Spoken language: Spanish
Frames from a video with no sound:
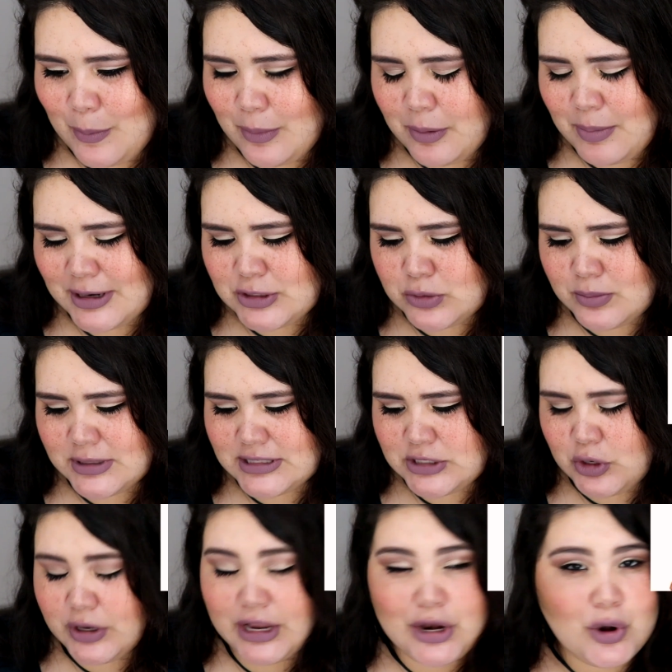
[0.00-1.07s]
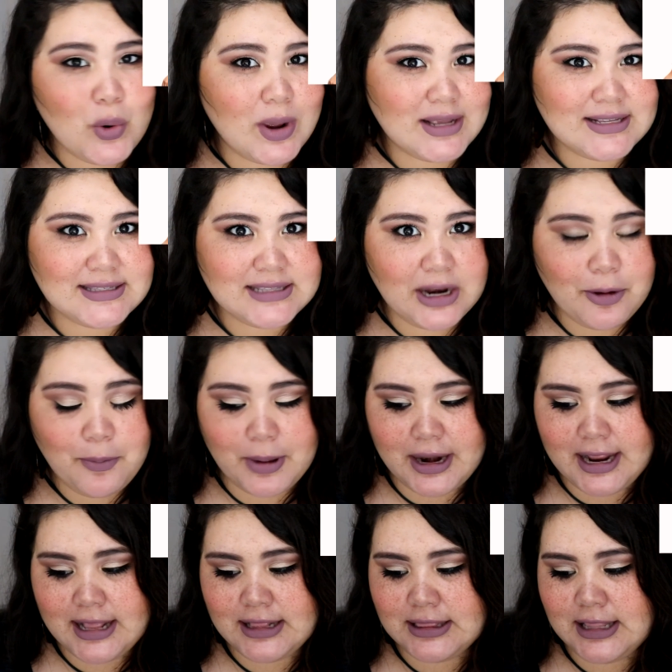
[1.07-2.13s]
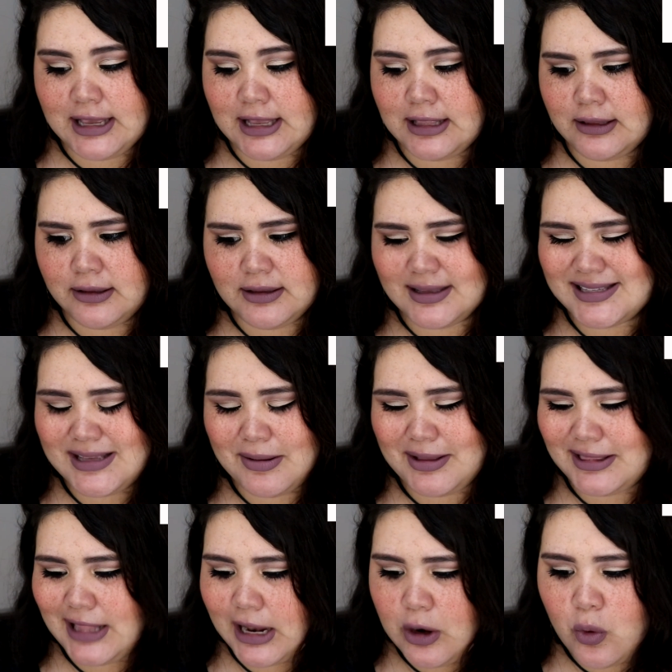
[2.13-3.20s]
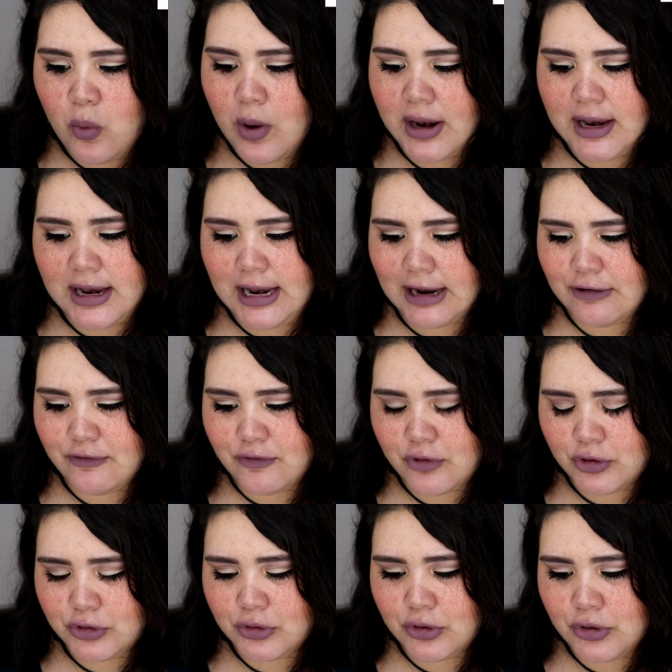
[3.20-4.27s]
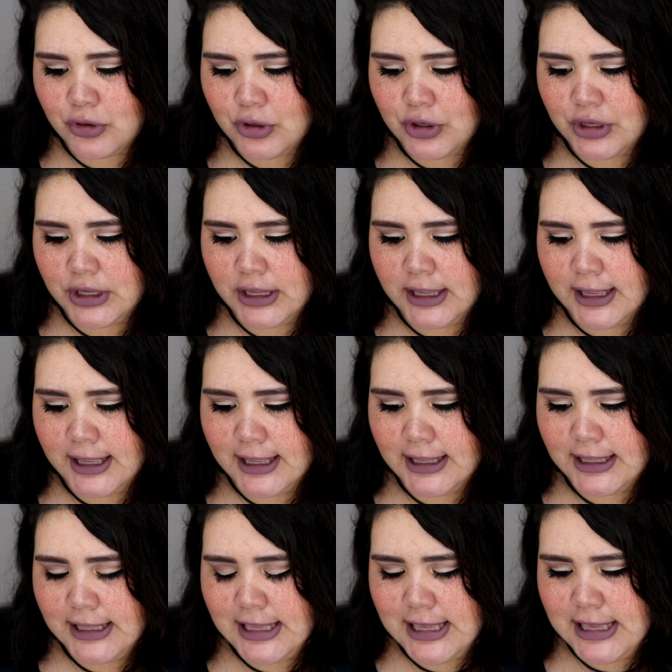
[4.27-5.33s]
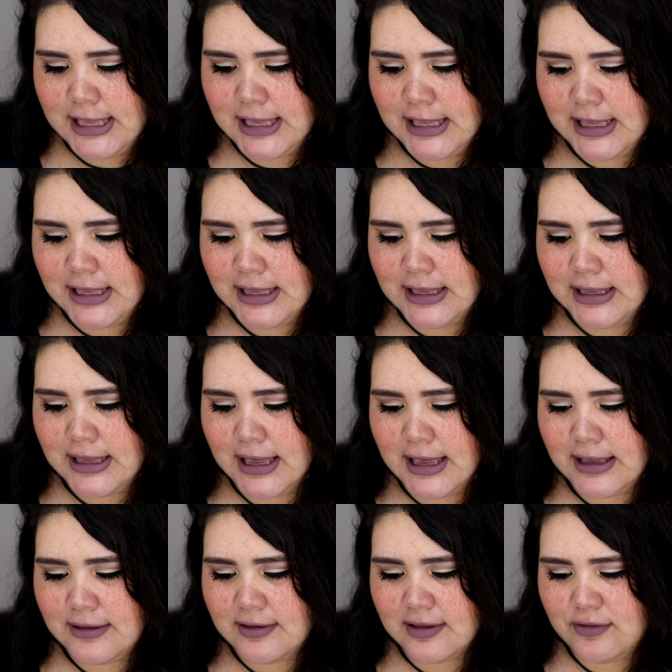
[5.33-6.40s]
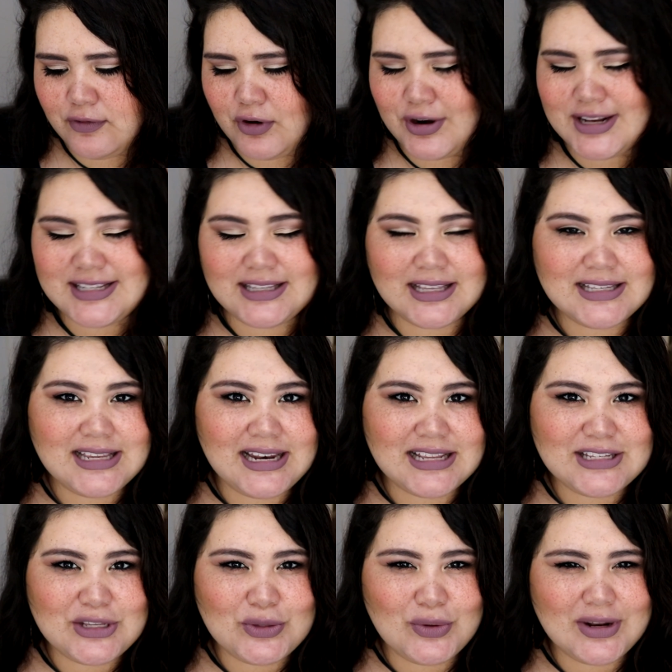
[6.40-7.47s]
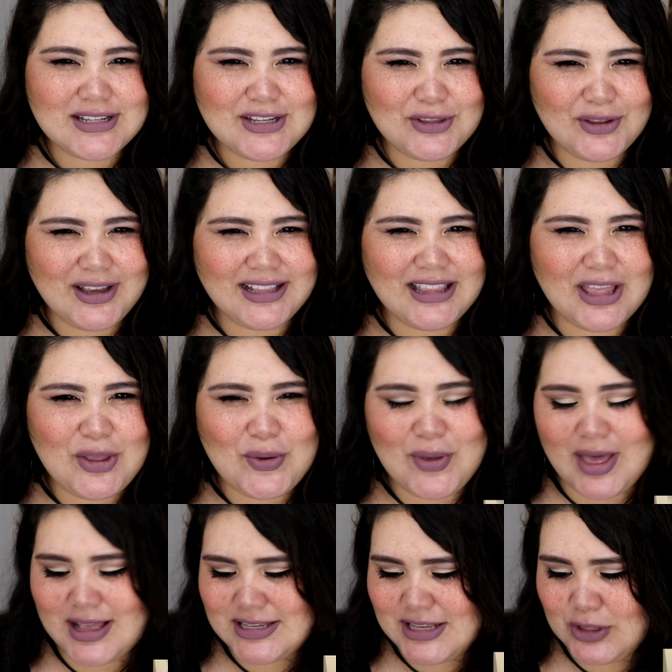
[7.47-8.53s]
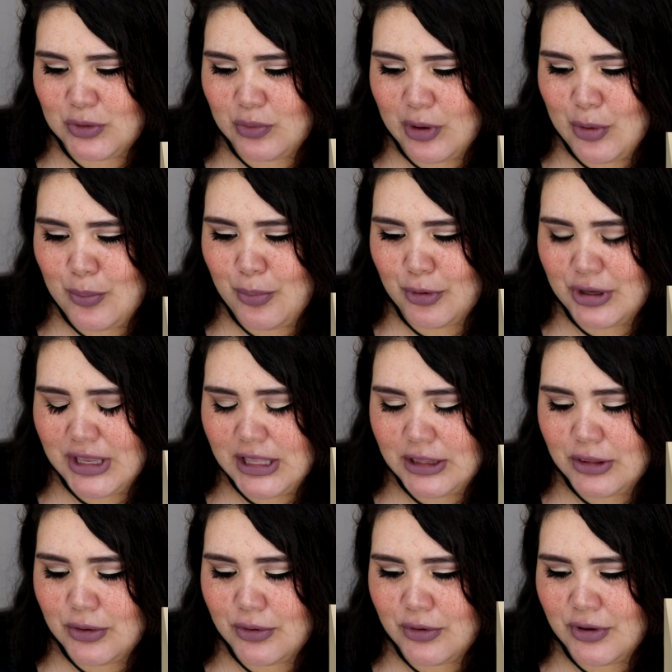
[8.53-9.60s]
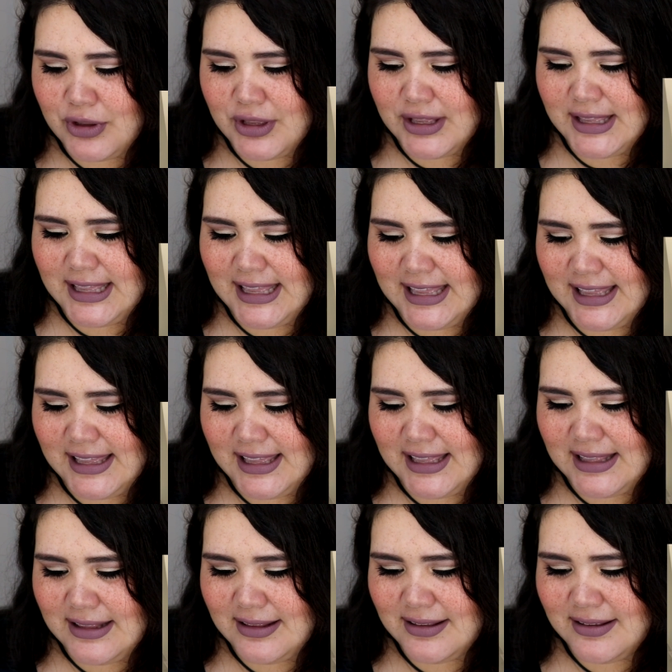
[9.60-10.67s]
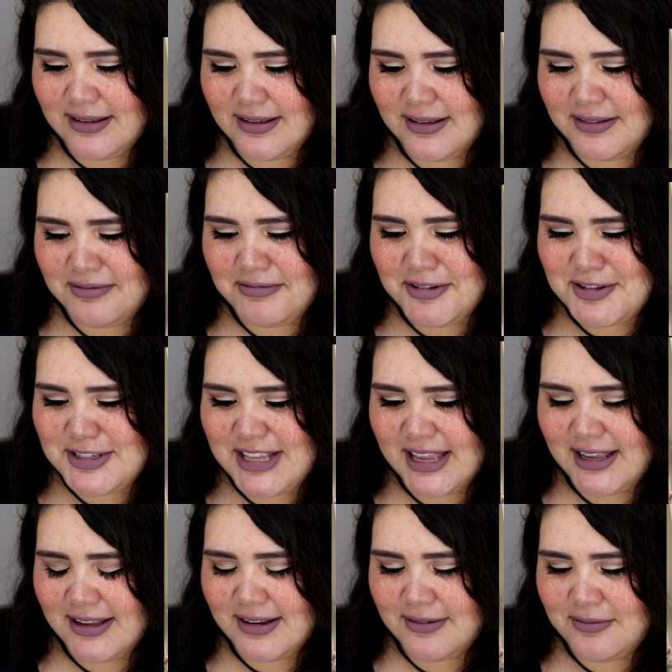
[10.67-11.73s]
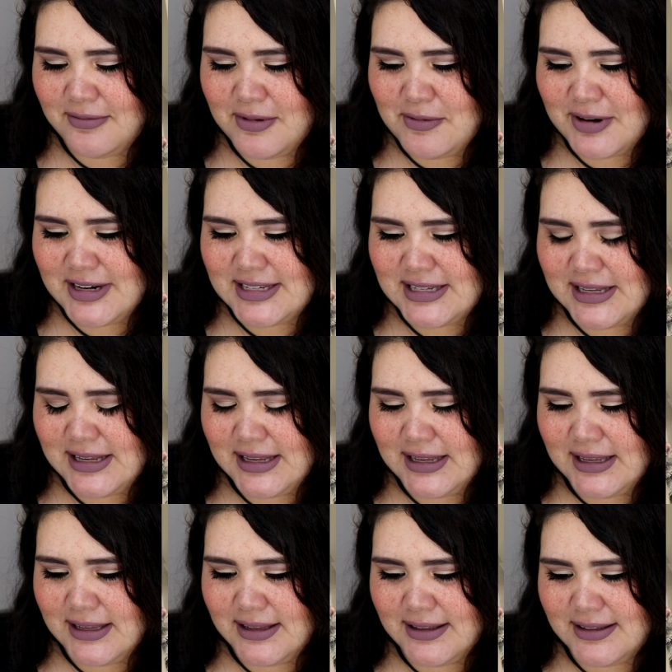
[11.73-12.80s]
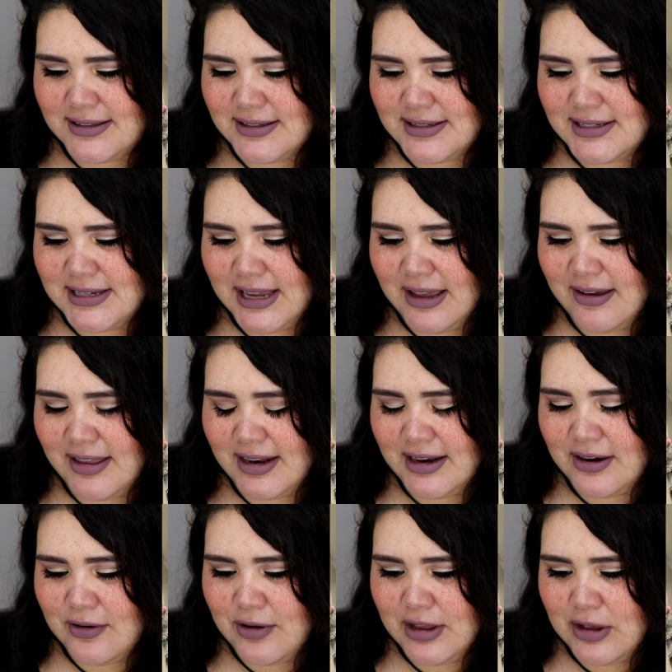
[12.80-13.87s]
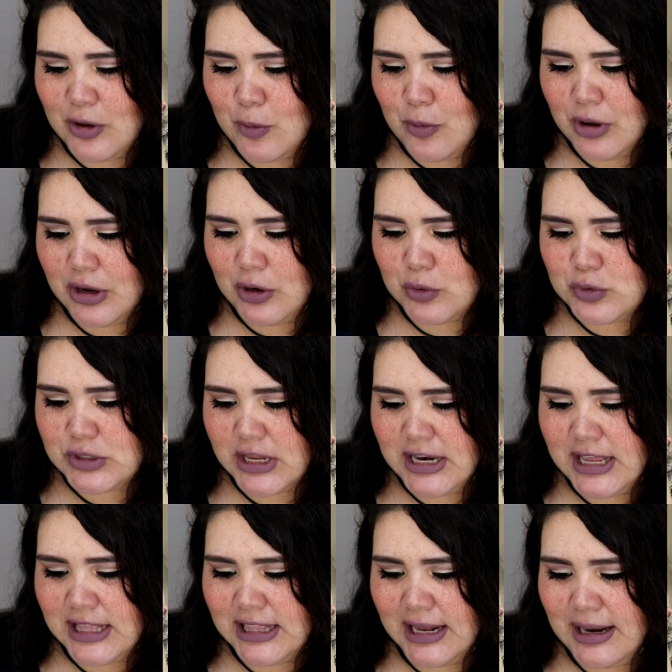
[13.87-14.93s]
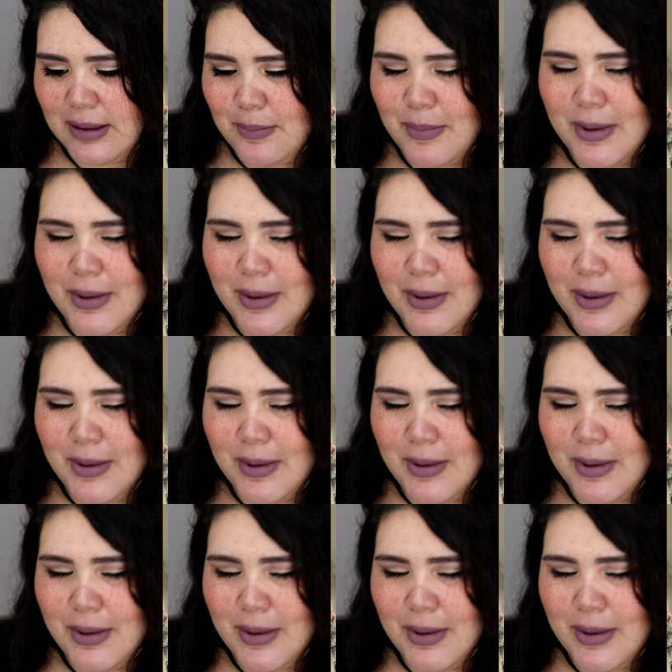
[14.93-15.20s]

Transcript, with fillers: Me parece un vestido que no es transparente, que, se ve tal cual es la foto. Y esas florecitas en la cintura siento que te ayuda a sentar un poquito. No sé, me parece chévere, no es como que lo usaría tal vez